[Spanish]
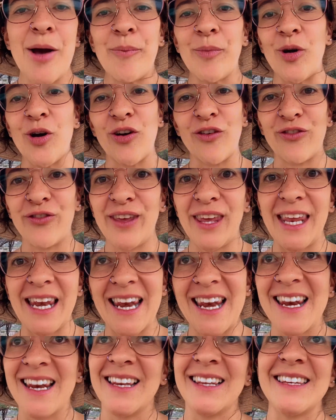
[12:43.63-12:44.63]
por
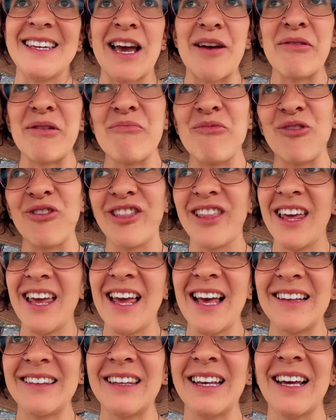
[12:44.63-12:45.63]
fin, ya me mudé
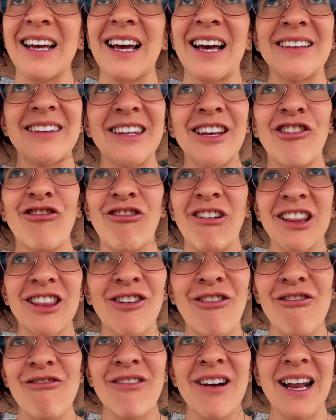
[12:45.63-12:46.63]
hace casi
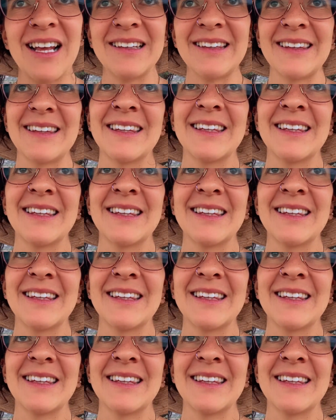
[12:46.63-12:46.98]
cuatro lunas,